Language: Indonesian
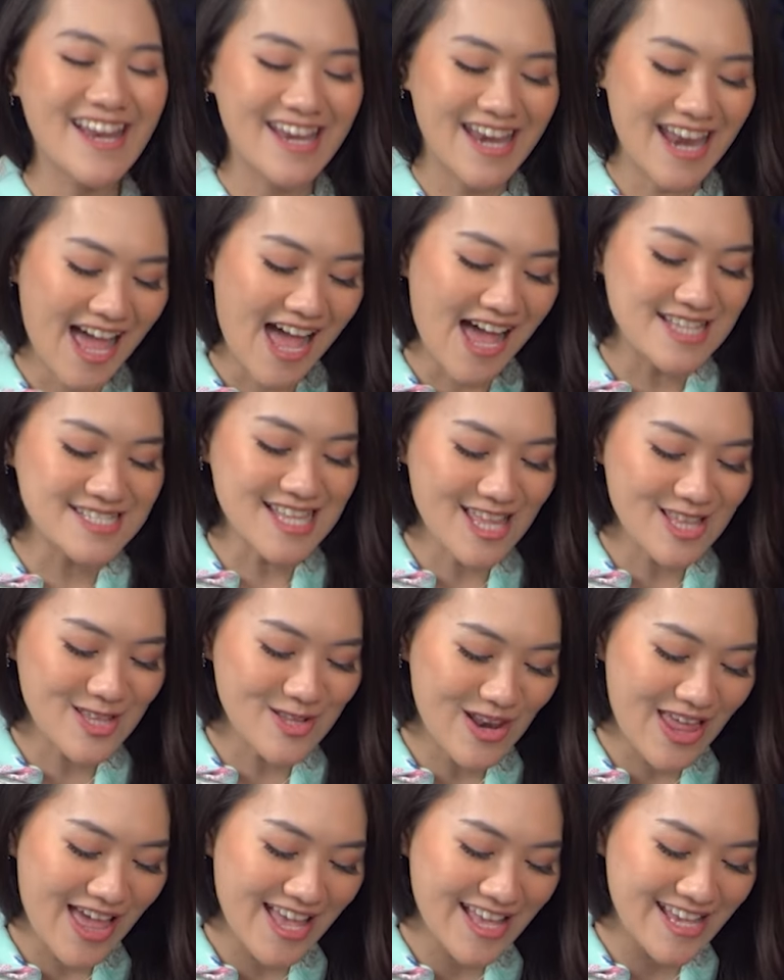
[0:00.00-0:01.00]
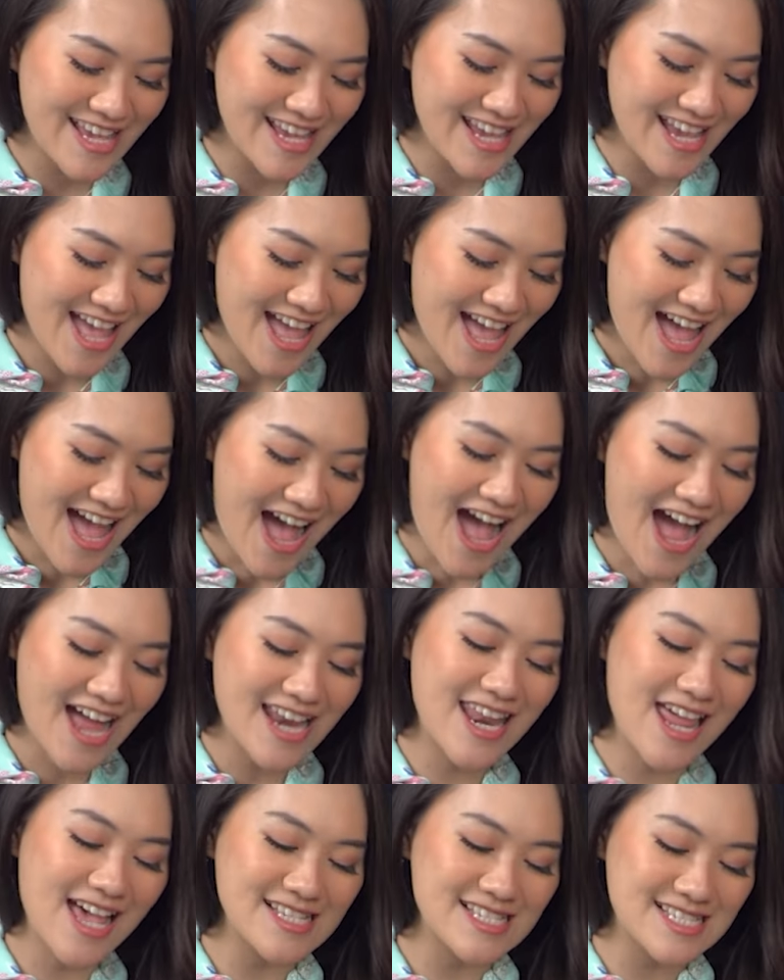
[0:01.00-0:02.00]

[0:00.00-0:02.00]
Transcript: Nah, satu lagi ada